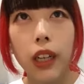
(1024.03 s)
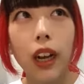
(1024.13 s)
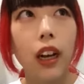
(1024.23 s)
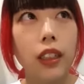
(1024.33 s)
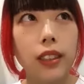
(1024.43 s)

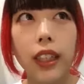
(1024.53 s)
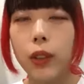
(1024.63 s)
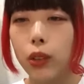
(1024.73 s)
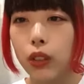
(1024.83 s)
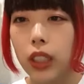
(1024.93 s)
が最
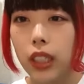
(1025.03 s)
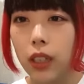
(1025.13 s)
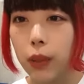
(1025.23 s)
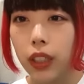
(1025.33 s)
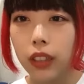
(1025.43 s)
後の
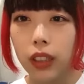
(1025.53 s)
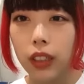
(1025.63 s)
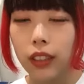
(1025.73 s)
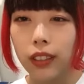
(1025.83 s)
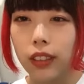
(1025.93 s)
リリーブだった
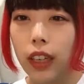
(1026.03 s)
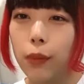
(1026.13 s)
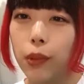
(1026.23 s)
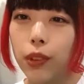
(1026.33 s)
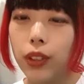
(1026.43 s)
気がする誰
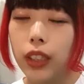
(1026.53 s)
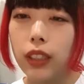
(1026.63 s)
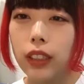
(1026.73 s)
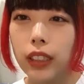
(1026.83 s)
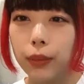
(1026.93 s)
もい
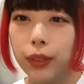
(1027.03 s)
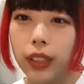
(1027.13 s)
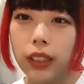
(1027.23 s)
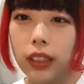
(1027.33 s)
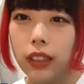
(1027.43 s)
ない渋
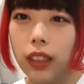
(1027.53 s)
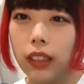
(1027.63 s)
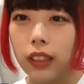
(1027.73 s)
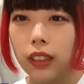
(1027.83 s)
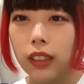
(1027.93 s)
谷にい
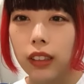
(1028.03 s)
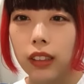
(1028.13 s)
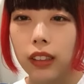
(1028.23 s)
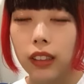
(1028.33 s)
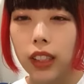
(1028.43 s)
た
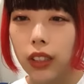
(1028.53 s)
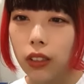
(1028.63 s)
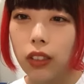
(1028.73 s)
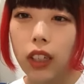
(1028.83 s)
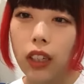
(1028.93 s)
記
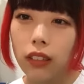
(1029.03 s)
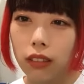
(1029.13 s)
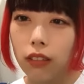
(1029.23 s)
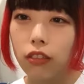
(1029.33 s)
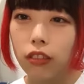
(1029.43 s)
憶があ
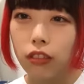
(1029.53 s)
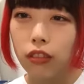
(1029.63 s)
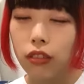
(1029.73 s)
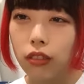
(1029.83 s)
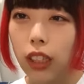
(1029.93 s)
る
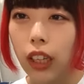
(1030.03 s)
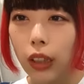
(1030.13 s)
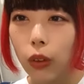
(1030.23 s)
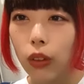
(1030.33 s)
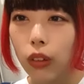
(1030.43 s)
だけ
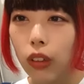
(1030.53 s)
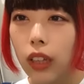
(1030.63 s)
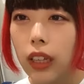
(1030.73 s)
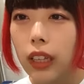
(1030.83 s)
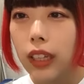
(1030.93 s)
ど
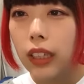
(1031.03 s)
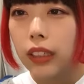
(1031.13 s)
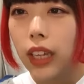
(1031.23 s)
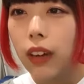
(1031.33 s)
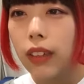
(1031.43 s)

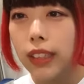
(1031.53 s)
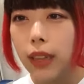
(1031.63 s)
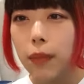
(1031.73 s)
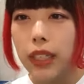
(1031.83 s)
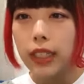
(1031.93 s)
手合わ
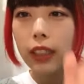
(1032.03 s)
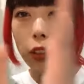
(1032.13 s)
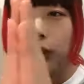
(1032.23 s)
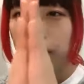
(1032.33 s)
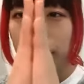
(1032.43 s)
せメイさん
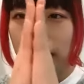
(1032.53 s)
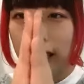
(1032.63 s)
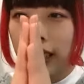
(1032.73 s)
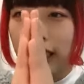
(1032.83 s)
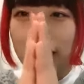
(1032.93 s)
と組手
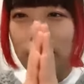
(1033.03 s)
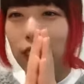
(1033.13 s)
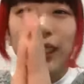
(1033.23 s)
できるよ